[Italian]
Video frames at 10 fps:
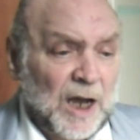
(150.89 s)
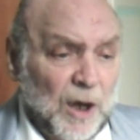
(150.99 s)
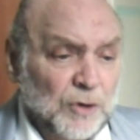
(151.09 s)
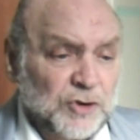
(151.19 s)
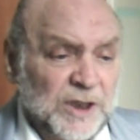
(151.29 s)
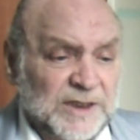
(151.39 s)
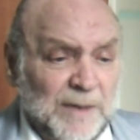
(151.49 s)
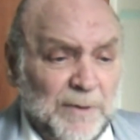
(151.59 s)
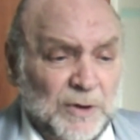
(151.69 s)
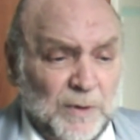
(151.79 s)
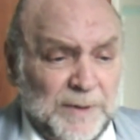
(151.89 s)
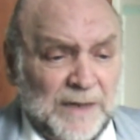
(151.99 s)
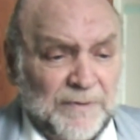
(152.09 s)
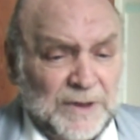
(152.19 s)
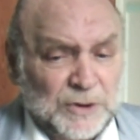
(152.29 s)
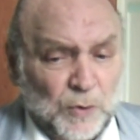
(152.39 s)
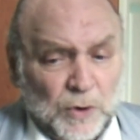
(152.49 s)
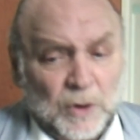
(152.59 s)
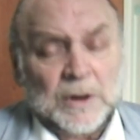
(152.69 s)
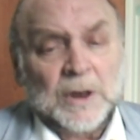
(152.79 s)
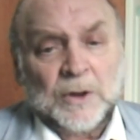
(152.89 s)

a oggi che siamo al 2021